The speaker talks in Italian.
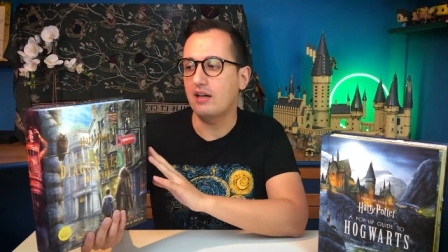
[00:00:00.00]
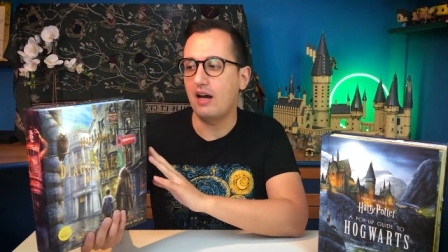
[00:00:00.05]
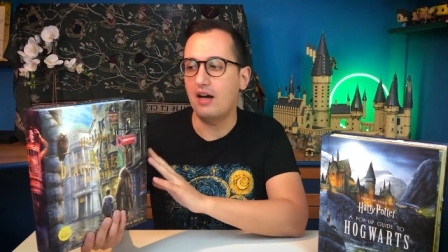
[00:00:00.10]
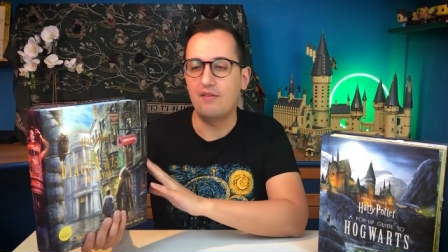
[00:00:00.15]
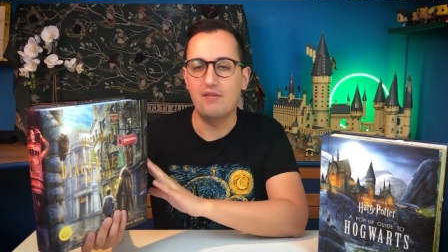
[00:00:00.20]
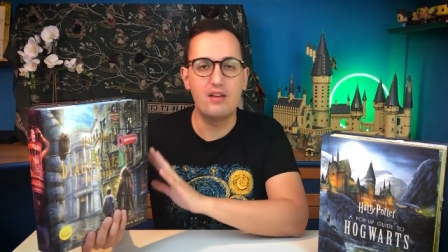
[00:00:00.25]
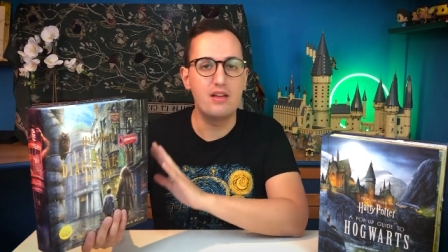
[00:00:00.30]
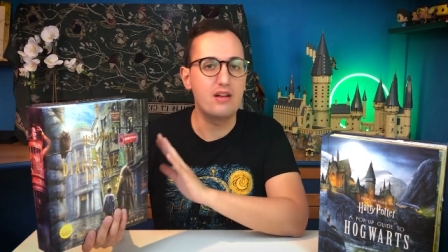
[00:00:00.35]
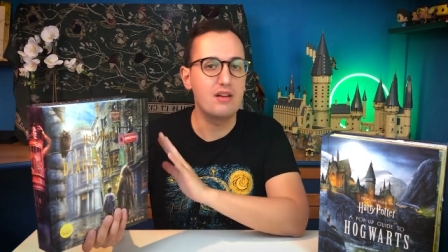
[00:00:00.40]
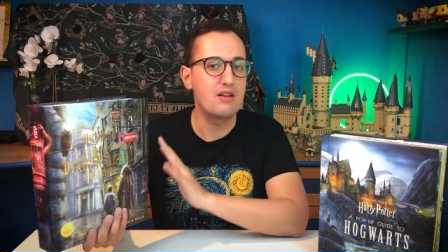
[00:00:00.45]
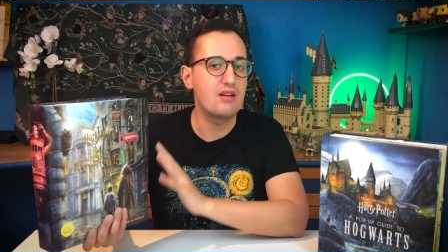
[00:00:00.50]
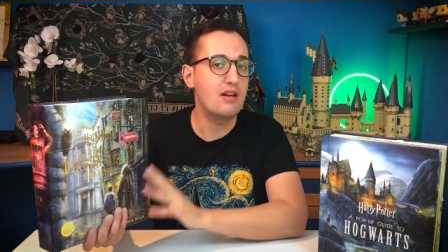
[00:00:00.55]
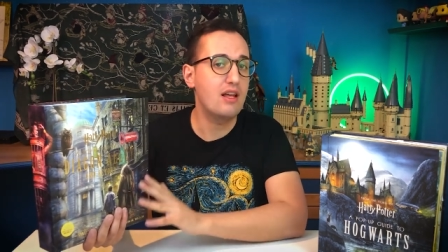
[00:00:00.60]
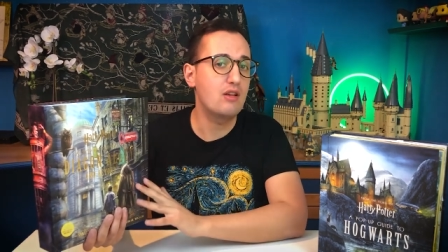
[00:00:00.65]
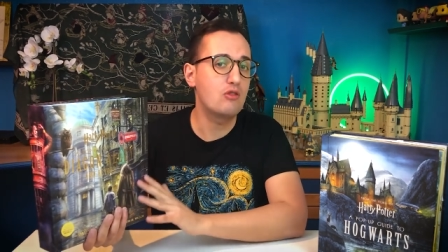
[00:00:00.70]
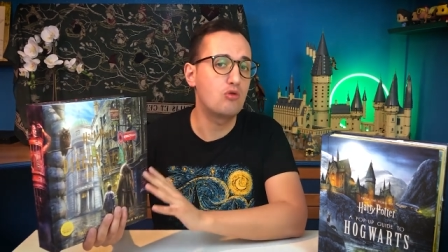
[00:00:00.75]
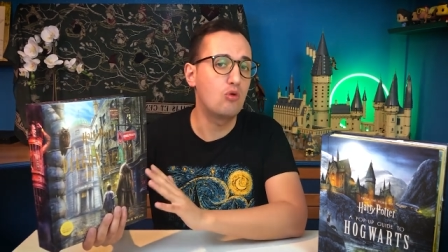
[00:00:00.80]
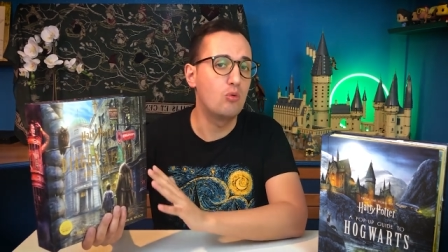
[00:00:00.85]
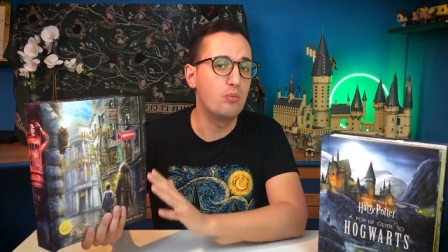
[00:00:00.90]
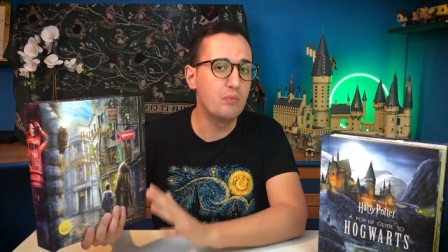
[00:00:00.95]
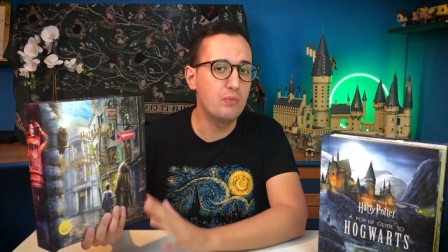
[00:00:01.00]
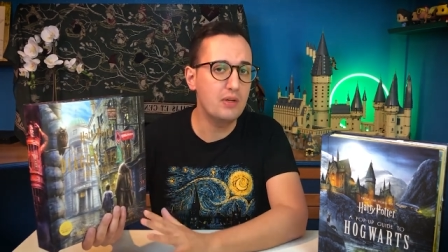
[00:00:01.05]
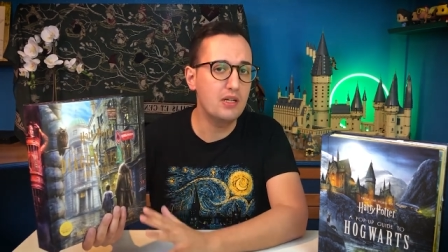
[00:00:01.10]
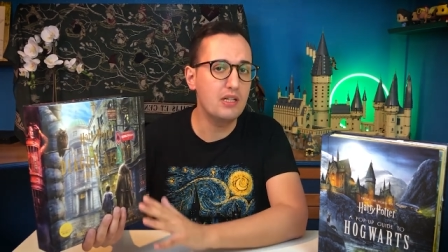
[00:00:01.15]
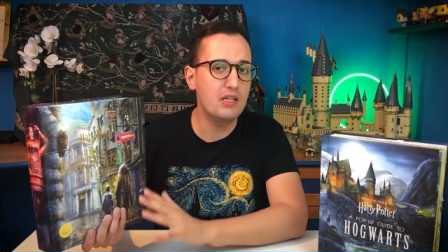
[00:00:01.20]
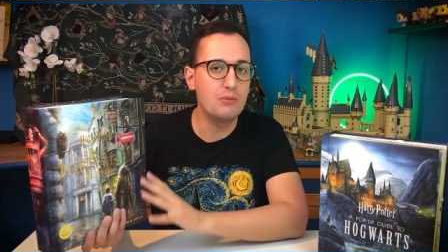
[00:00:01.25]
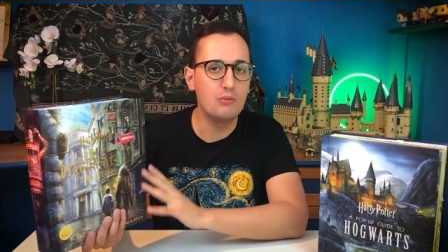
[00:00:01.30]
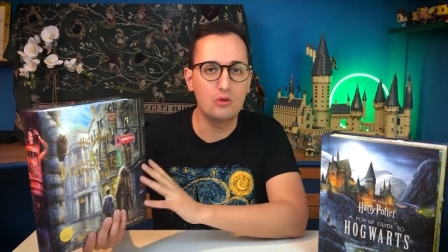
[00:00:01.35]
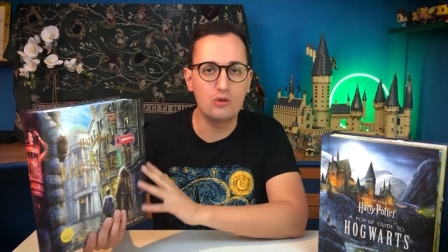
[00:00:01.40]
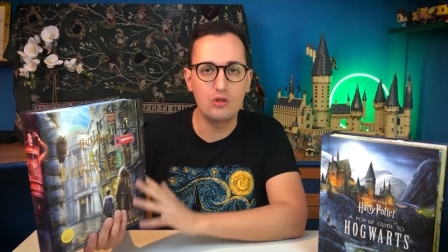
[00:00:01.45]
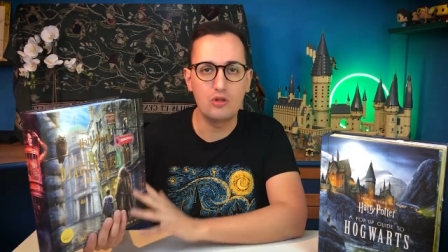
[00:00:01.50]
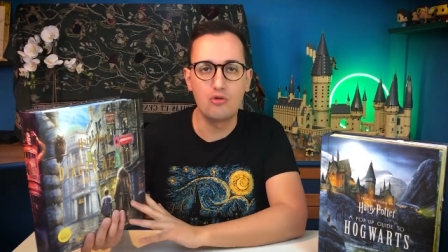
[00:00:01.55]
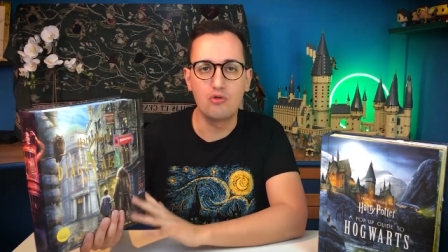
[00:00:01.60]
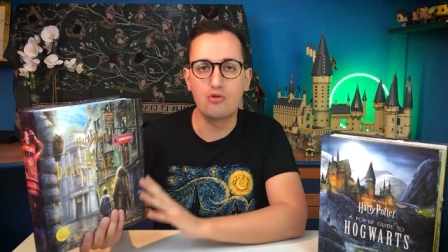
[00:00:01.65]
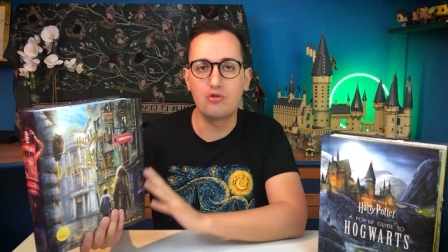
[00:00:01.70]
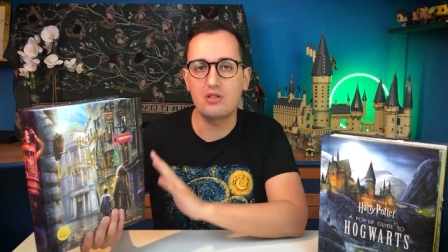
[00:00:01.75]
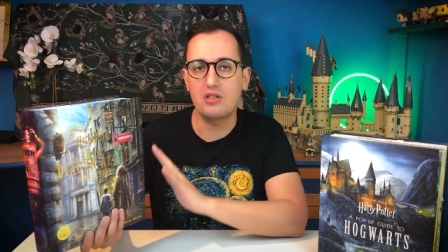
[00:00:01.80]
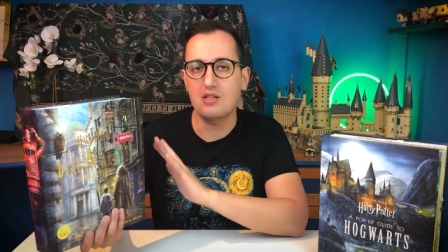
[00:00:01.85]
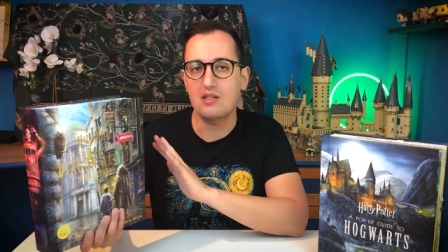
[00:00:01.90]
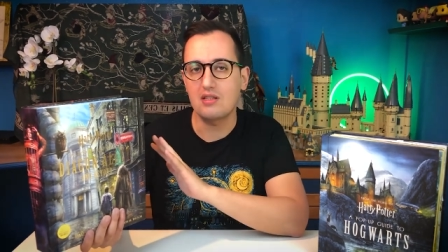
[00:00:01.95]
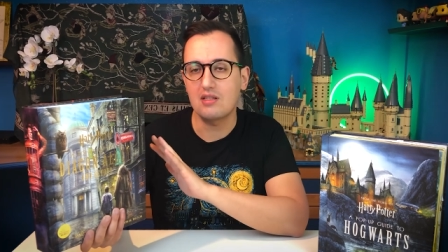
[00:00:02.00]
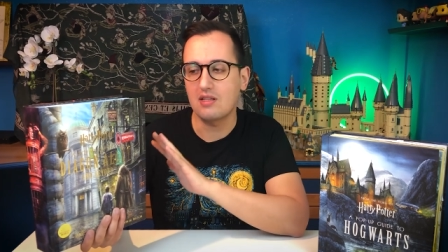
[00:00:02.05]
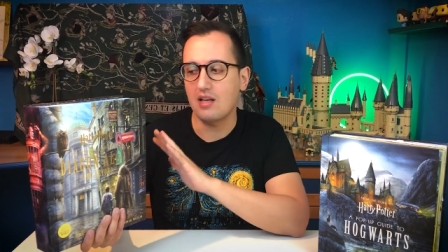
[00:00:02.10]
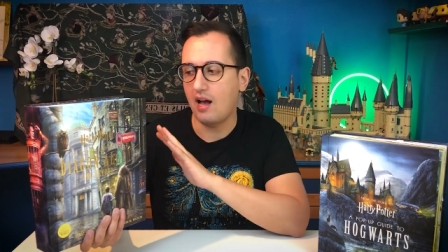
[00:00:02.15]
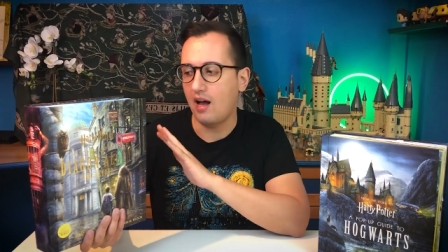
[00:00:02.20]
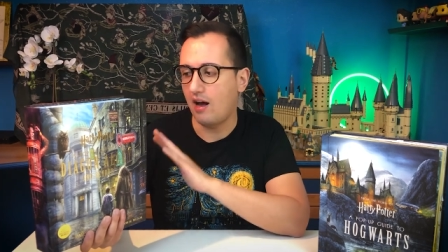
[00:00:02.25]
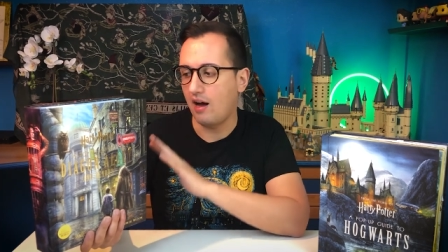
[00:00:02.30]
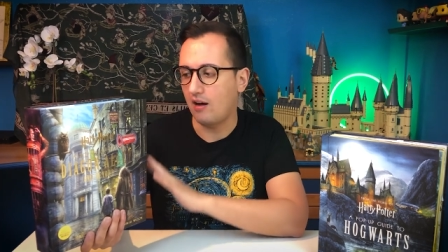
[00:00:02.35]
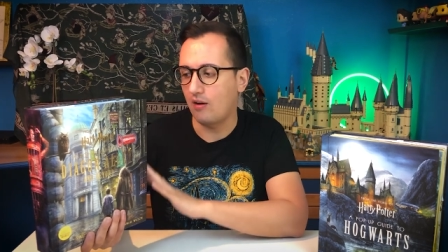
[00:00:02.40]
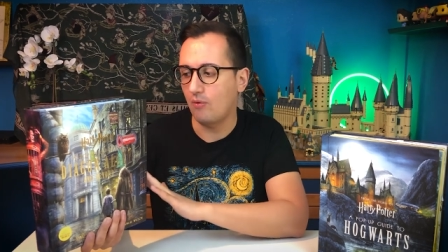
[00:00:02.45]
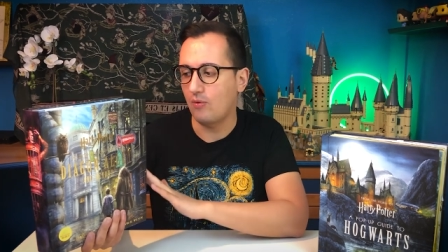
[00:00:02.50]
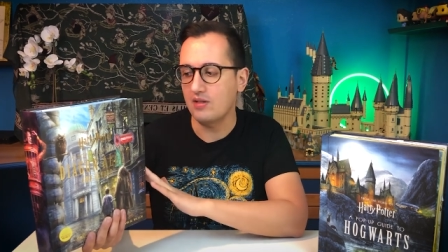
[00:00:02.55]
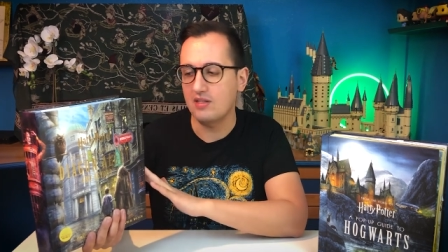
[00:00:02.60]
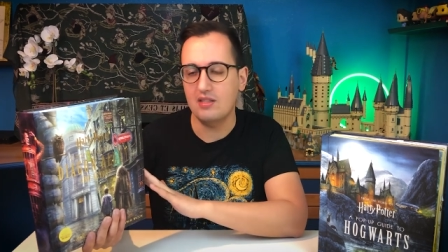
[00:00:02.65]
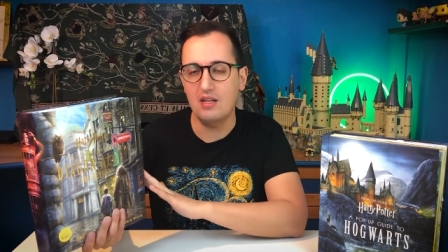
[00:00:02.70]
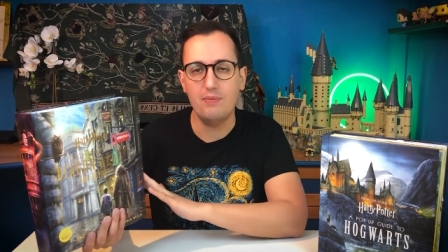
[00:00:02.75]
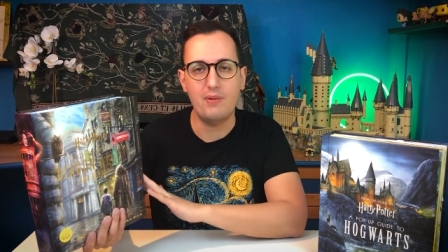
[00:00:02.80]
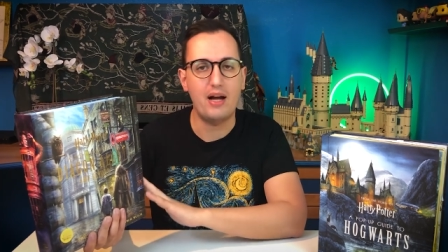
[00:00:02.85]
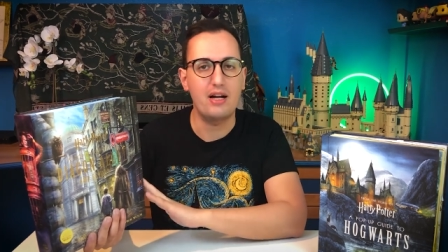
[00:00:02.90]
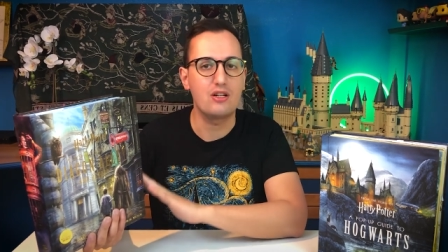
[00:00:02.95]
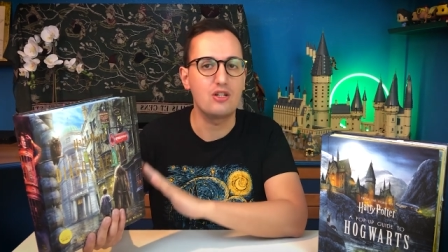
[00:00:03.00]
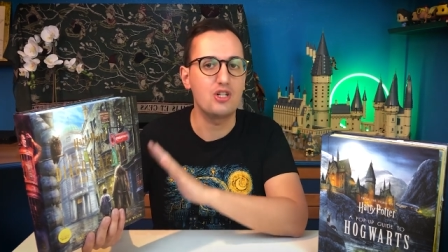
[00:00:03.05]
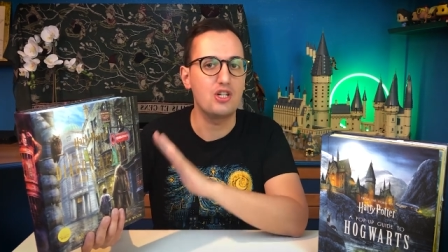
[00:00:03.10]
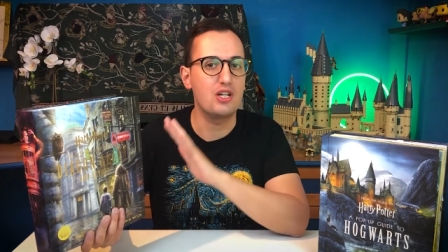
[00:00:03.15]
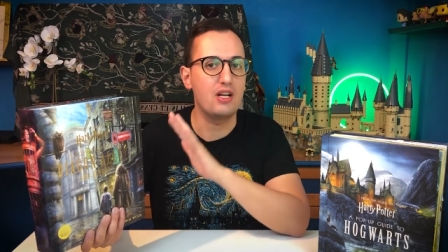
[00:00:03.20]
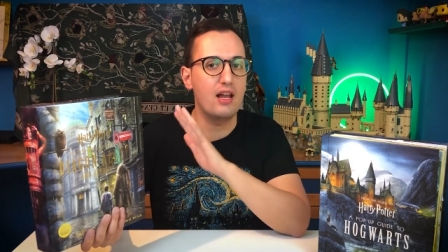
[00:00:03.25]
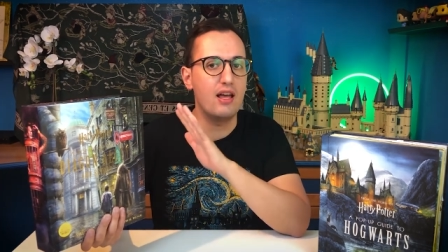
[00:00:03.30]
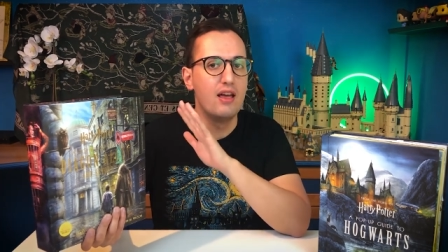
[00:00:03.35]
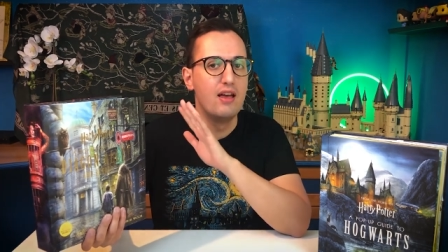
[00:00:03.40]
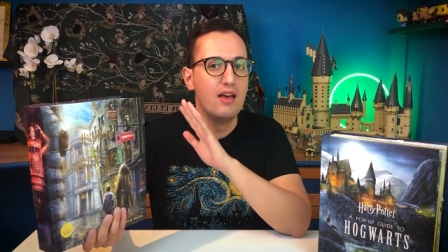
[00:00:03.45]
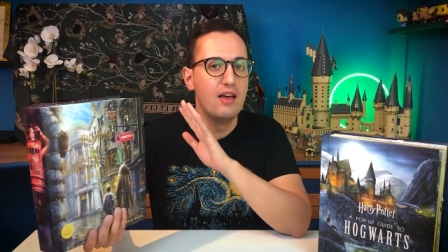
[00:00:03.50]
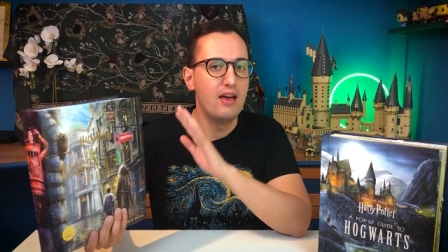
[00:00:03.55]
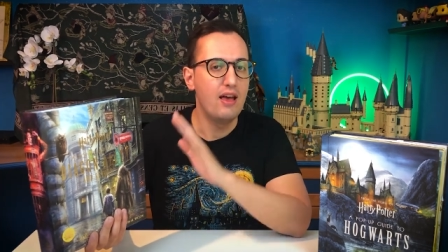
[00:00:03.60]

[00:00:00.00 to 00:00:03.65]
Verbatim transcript: aver reso un minimo di giustizia a queste pagine